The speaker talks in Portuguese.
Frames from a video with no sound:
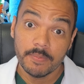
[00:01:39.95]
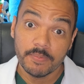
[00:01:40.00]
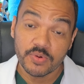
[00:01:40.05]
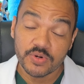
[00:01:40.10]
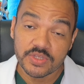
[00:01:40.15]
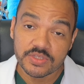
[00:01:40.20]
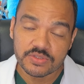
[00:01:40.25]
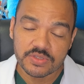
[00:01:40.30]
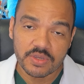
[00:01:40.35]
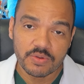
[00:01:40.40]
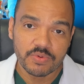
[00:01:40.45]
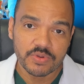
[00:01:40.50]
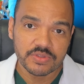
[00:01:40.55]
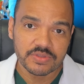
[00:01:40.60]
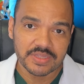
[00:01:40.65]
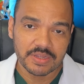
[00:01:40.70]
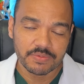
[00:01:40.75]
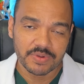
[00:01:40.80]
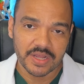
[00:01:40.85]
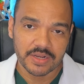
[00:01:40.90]
Por isso que quando
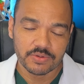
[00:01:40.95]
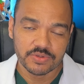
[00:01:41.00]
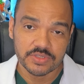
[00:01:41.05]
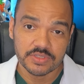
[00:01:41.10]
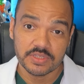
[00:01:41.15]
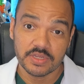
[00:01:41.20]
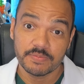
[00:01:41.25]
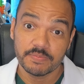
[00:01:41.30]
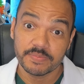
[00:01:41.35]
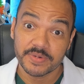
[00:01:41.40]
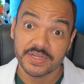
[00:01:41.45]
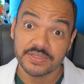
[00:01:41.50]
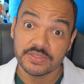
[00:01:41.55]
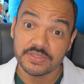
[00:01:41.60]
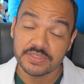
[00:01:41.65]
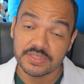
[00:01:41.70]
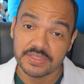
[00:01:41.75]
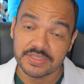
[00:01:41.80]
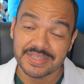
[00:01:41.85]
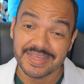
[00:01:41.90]
está um calor extremo, para a
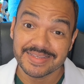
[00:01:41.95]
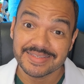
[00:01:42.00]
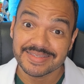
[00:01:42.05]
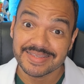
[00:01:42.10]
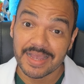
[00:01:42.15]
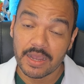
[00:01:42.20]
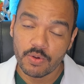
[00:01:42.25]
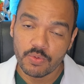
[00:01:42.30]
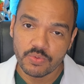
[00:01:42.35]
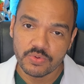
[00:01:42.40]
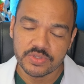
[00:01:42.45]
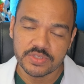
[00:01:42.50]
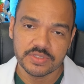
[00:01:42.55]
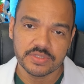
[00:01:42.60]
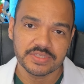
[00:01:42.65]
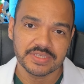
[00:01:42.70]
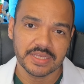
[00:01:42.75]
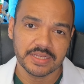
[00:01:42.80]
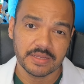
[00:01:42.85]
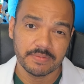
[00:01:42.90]
gente ter a saúde
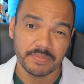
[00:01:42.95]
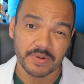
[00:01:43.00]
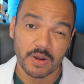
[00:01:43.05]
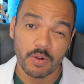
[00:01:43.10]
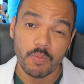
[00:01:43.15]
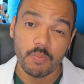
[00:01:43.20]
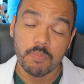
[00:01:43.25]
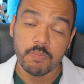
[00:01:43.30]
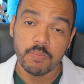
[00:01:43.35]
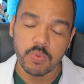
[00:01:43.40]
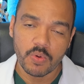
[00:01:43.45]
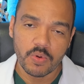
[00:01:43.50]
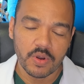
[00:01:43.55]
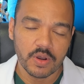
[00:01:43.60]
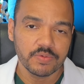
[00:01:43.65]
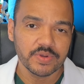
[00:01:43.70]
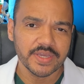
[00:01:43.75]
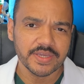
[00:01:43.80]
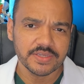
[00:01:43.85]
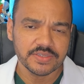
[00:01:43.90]
cerebral boa,
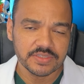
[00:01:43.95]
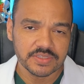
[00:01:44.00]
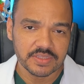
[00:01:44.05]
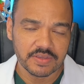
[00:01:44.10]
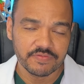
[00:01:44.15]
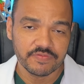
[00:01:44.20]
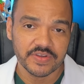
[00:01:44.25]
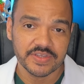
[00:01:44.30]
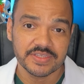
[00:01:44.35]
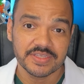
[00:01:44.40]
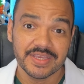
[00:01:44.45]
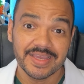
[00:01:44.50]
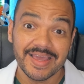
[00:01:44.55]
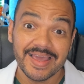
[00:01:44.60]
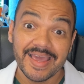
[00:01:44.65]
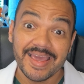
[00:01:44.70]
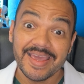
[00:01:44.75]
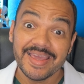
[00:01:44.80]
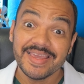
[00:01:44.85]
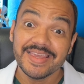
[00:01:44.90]
o que a gente deve fazer?
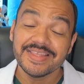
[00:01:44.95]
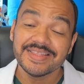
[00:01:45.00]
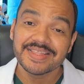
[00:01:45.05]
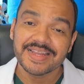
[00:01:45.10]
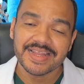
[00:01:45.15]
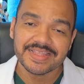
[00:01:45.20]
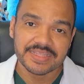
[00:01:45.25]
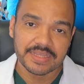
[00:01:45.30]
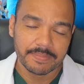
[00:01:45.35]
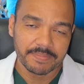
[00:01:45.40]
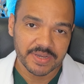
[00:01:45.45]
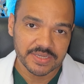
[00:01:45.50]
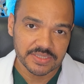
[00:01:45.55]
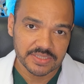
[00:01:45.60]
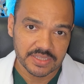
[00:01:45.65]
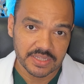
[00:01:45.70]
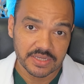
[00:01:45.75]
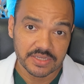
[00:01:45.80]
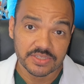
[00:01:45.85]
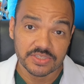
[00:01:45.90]
Hidratar
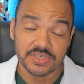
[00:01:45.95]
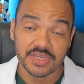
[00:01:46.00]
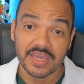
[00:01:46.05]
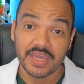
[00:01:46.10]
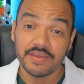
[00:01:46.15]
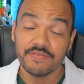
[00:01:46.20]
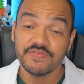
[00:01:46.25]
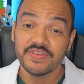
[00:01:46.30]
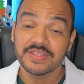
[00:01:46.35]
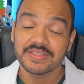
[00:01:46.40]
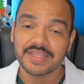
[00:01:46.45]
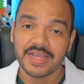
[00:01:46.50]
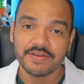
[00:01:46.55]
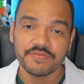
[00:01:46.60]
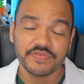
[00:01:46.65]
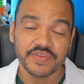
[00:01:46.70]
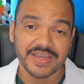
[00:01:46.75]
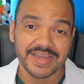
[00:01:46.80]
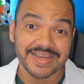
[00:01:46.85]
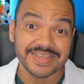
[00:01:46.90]
bastante, evitar
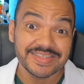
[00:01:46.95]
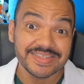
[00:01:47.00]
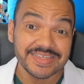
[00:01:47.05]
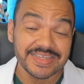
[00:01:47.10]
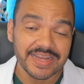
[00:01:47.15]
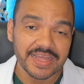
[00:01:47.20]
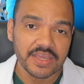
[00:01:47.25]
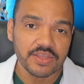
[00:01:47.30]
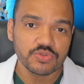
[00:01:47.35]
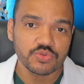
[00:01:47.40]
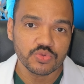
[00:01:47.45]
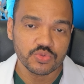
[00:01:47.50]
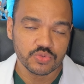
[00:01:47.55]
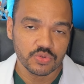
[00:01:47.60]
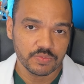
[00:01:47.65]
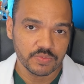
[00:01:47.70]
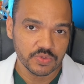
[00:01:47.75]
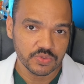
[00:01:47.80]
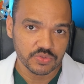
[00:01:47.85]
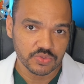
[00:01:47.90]
ficar direto
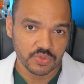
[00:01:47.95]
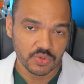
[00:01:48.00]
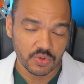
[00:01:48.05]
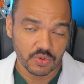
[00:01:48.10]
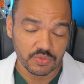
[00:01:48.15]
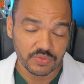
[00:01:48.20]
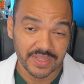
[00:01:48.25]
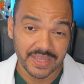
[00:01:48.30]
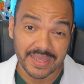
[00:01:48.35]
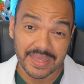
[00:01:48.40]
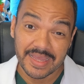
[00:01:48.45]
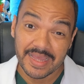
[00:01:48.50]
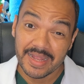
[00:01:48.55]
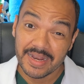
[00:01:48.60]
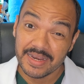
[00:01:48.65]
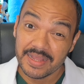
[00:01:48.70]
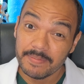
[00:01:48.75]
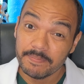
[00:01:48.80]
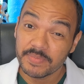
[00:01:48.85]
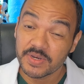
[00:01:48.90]
sobre o sol, né?
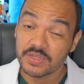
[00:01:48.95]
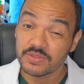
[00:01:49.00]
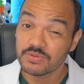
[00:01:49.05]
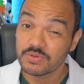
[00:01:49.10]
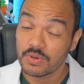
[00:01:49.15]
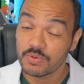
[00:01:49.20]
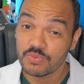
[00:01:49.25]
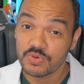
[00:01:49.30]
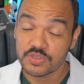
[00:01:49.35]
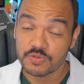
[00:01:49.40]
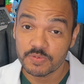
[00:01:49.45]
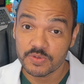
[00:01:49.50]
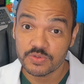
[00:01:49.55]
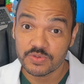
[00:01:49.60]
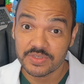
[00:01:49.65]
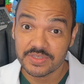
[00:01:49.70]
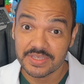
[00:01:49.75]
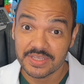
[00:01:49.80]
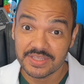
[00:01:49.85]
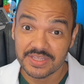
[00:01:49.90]
Lembrando que algumas
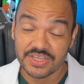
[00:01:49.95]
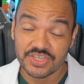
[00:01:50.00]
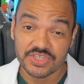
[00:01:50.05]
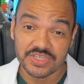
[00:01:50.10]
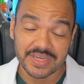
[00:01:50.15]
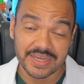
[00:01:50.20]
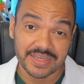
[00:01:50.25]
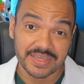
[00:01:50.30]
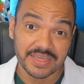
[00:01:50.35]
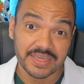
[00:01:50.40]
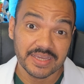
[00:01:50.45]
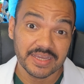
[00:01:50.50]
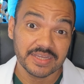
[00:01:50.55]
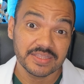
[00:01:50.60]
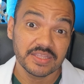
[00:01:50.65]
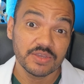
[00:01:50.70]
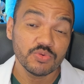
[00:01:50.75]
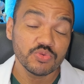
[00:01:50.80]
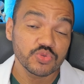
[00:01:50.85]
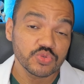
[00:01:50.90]
pessoas que têm enxaqueca,
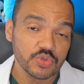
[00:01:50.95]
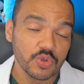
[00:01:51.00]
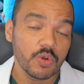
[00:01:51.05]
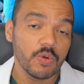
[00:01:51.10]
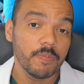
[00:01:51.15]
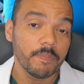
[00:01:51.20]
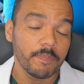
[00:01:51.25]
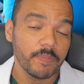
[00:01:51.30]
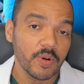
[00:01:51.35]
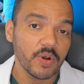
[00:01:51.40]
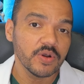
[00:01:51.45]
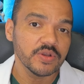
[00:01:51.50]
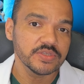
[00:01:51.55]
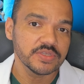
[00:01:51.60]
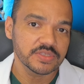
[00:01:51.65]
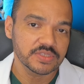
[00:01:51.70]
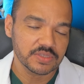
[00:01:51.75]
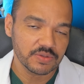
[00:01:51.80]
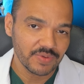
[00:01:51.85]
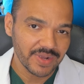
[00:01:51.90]
né? O sol
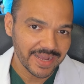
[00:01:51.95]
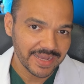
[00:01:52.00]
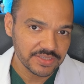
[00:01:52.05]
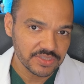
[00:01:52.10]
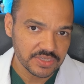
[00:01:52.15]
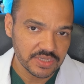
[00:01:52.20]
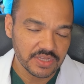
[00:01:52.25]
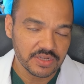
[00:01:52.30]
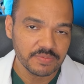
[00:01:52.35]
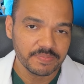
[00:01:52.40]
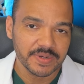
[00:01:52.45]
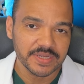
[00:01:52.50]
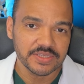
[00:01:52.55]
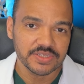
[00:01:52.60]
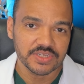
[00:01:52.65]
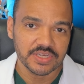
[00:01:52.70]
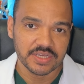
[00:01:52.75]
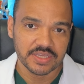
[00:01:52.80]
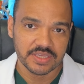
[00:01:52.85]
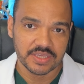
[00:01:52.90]
pode ser um gatilho para
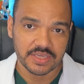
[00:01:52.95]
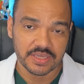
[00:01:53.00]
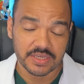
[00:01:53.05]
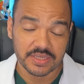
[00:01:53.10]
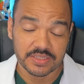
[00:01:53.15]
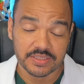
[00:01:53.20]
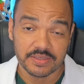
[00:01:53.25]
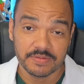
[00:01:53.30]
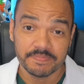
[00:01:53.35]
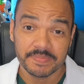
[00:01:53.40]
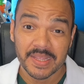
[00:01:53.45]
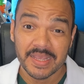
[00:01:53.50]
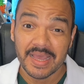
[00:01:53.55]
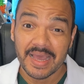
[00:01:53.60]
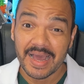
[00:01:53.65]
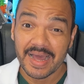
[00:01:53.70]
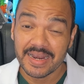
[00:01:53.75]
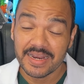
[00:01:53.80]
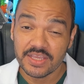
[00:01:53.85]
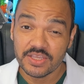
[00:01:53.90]
enxaqueca, né?
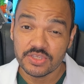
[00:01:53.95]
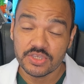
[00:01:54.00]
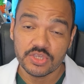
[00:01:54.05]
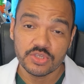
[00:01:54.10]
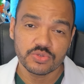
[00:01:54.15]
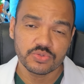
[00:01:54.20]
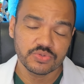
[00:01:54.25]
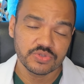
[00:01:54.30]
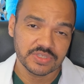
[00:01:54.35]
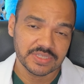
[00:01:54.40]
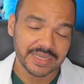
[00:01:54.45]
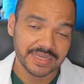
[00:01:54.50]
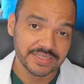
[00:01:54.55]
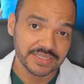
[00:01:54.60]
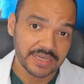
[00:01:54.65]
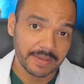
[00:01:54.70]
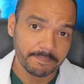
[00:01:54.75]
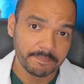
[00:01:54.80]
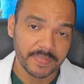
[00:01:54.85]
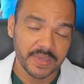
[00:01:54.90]
Além disso, usar
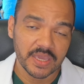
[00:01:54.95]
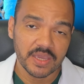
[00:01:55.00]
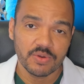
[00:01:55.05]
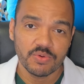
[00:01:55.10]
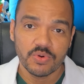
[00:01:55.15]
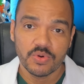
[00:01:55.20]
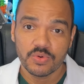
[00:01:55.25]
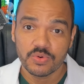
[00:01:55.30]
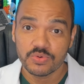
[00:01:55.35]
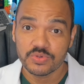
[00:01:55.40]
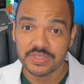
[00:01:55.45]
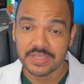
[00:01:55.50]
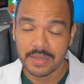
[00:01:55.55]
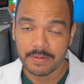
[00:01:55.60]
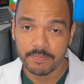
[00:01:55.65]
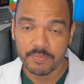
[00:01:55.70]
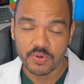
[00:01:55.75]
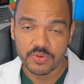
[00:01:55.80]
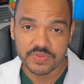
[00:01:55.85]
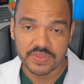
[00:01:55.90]
chapéu, usar
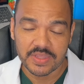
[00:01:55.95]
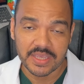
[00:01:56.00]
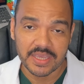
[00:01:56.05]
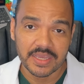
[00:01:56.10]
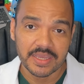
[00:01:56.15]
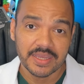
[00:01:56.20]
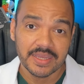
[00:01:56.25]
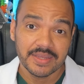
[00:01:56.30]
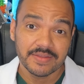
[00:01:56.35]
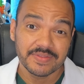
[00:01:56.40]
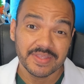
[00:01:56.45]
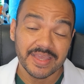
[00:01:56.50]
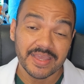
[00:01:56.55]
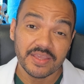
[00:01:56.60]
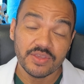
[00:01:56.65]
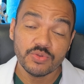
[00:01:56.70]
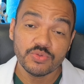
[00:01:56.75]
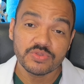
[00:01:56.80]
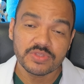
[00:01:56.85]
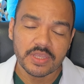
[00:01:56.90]
boné, né?
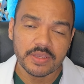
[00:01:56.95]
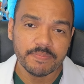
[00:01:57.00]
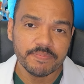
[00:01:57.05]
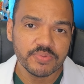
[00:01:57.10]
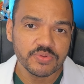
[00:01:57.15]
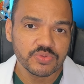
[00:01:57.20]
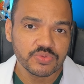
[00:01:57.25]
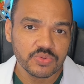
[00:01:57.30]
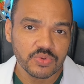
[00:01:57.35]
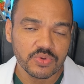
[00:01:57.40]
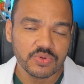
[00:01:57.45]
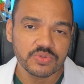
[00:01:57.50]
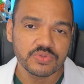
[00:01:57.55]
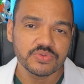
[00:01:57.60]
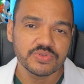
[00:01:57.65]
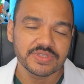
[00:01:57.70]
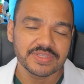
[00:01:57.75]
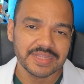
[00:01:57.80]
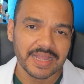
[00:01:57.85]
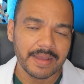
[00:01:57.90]
E o tempo todo
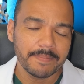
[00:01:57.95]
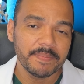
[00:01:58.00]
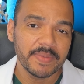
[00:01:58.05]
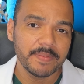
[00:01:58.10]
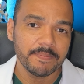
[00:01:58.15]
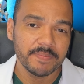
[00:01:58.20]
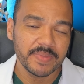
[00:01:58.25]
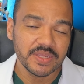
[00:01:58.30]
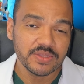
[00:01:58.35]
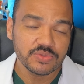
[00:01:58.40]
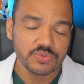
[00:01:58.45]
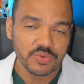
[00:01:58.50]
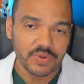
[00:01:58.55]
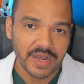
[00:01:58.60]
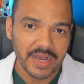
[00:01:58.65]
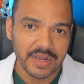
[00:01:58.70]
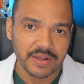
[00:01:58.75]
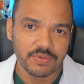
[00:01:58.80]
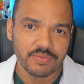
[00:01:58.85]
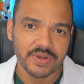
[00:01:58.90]
estar tá bebendo
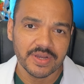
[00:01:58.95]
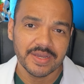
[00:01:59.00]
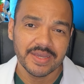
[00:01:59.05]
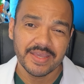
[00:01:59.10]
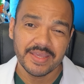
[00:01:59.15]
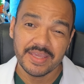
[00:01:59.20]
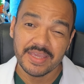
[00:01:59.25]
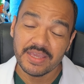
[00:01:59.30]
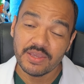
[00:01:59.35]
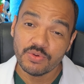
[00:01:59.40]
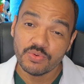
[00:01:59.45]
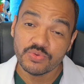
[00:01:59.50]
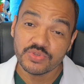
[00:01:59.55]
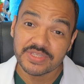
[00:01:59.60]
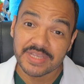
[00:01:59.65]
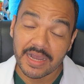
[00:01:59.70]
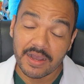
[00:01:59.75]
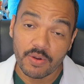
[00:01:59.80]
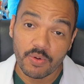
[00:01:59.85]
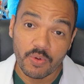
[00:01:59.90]
água e
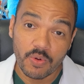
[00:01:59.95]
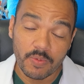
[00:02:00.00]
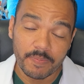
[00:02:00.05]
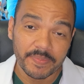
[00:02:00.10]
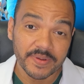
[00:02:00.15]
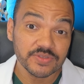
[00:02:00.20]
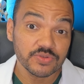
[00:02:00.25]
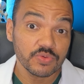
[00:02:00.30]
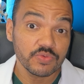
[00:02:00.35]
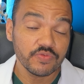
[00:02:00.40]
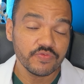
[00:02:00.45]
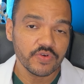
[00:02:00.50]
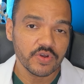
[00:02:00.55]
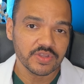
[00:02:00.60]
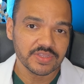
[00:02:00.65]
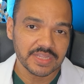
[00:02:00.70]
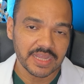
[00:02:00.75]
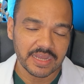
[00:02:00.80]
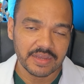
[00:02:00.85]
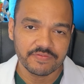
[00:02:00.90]
usar roupas
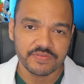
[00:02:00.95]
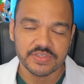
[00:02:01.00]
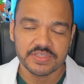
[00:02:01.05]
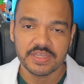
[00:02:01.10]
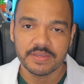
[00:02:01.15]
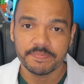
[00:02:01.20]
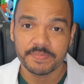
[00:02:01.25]
confortáveis, né?